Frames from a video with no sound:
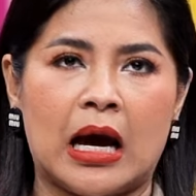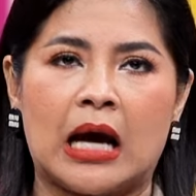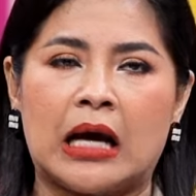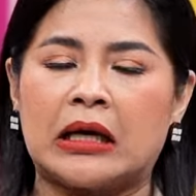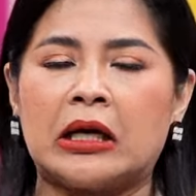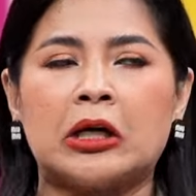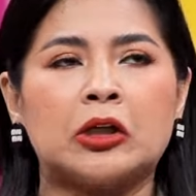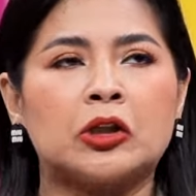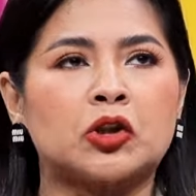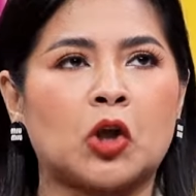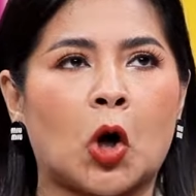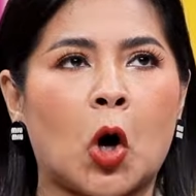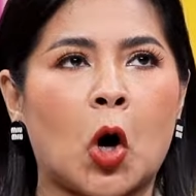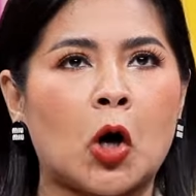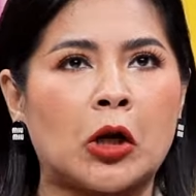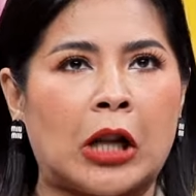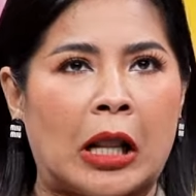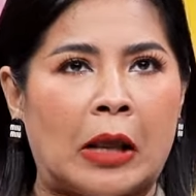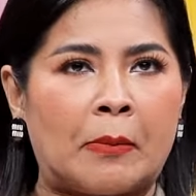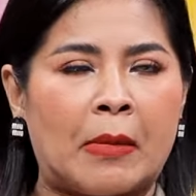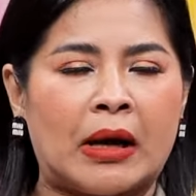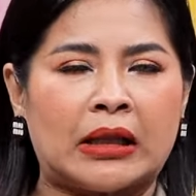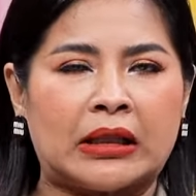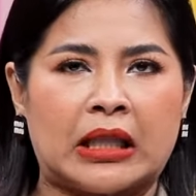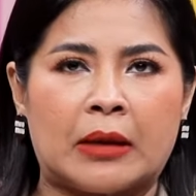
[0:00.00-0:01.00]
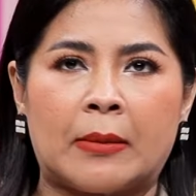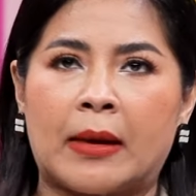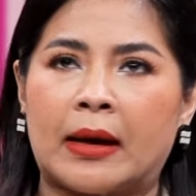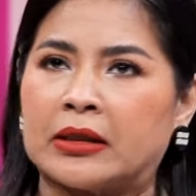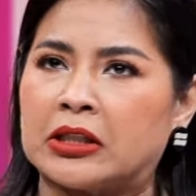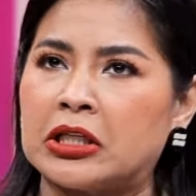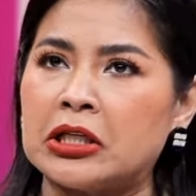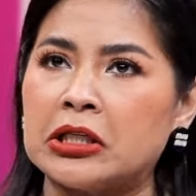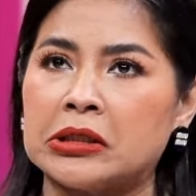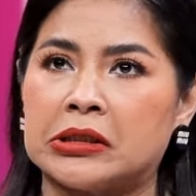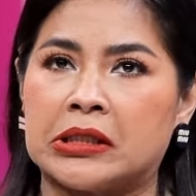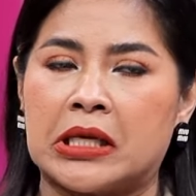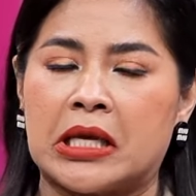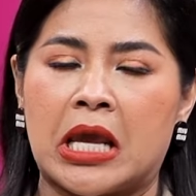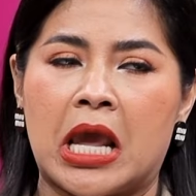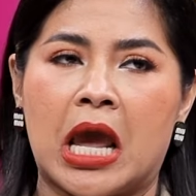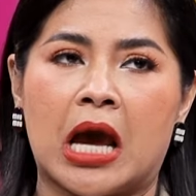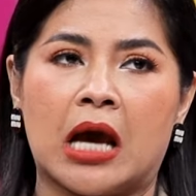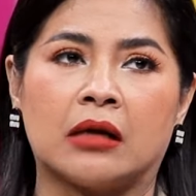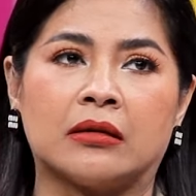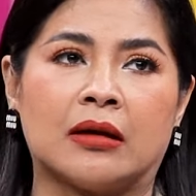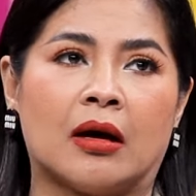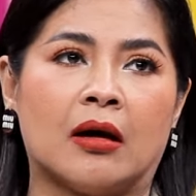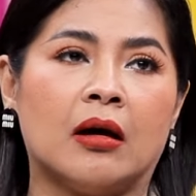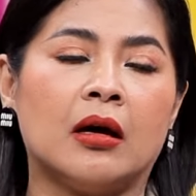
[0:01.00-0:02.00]
เงินทองไหลมาเทมาชื่อเสีย
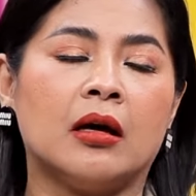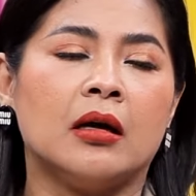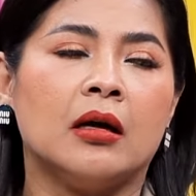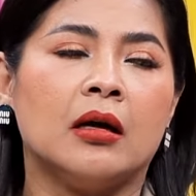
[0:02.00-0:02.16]
งเนาะ